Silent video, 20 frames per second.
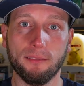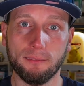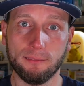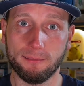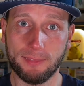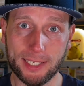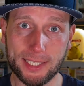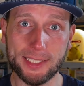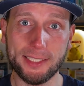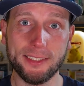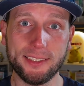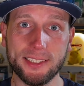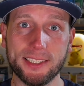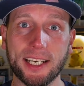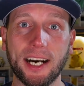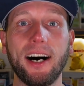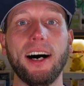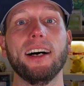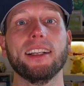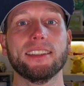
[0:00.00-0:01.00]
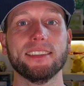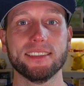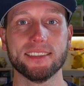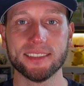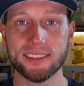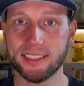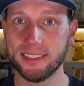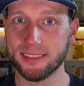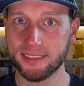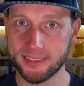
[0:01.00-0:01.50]
weil die
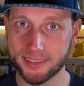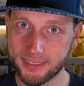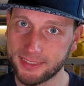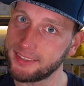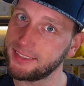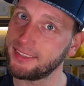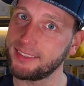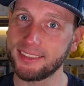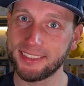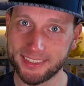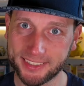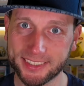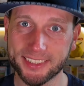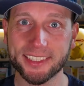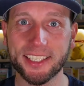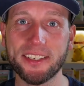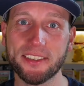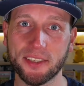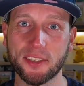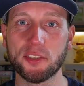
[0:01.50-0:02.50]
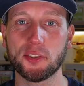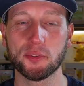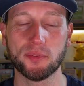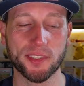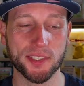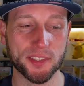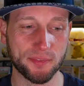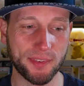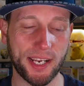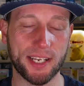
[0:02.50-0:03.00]
Karten, die sind schon
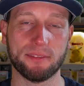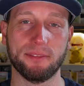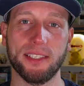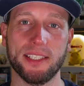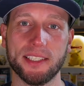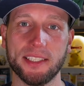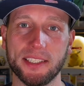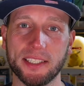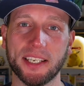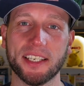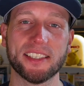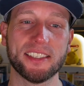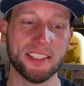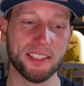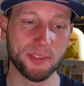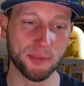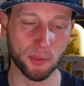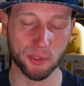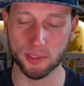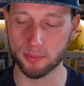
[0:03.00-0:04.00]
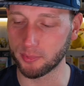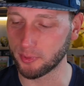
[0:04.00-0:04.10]
was wert, wenn die die richtige Note